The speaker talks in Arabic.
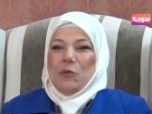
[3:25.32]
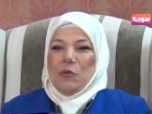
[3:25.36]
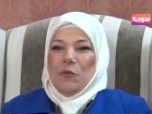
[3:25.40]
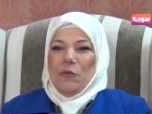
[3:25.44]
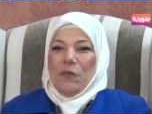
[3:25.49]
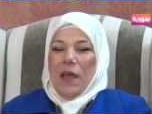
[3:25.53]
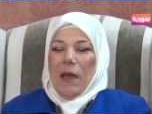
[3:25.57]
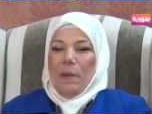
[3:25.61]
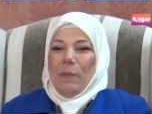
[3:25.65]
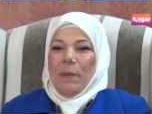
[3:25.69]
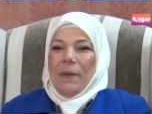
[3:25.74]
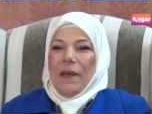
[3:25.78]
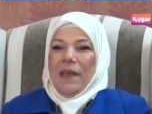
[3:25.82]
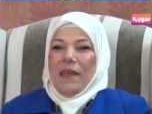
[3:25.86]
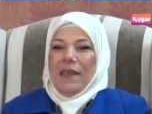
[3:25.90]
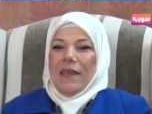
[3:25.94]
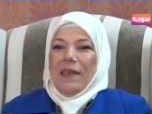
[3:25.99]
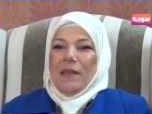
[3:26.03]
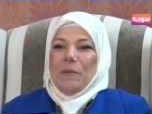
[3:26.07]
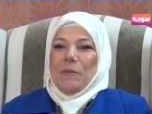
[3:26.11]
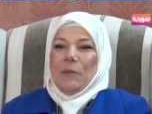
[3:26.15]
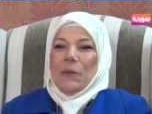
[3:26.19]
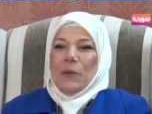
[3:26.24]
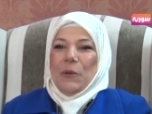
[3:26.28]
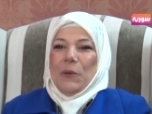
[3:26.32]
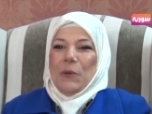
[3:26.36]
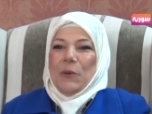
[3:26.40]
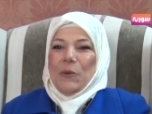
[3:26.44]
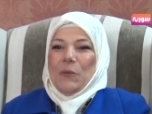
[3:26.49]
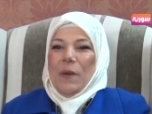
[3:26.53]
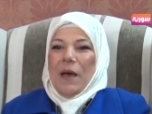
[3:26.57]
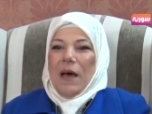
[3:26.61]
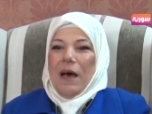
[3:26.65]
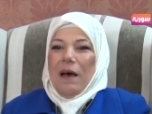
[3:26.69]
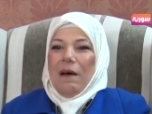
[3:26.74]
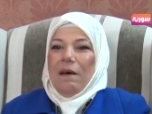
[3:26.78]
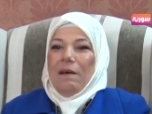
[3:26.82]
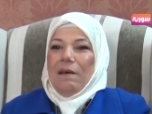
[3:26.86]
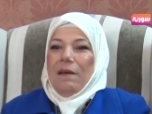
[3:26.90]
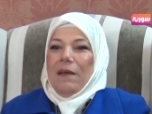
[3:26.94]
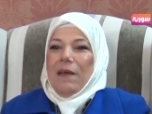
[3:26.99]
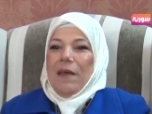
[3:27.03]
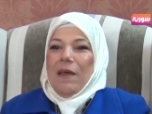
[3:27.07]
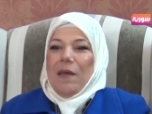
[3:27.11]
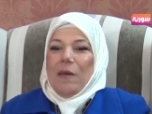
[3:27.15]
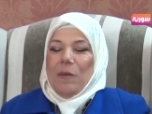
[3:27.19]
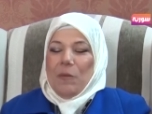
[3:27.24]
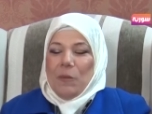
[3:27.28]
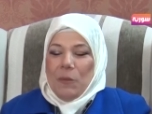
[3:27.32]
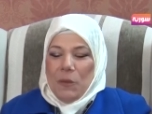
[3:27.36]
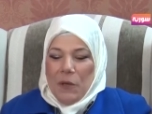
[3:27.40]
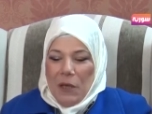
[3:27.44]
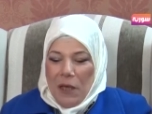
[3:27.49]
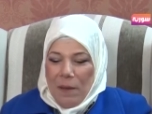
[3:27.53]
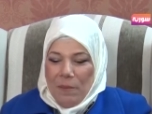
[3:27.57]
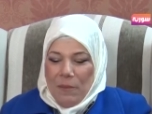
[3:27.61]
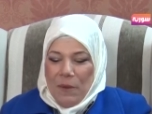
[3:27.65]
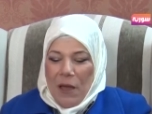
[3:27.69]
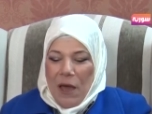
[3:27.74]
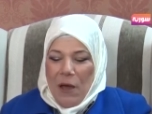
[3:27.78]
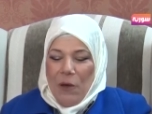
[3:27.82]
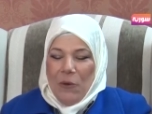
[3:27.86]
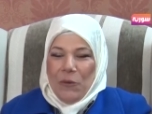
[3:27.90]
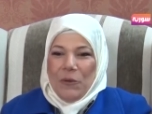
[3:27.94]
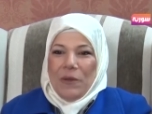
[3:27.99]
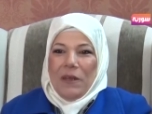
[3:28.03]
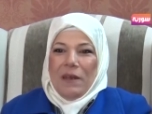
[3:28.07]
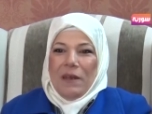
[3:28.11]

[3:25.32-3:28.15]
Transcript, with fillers: بيشوفني عم بخيط بيركض بقى بياخذ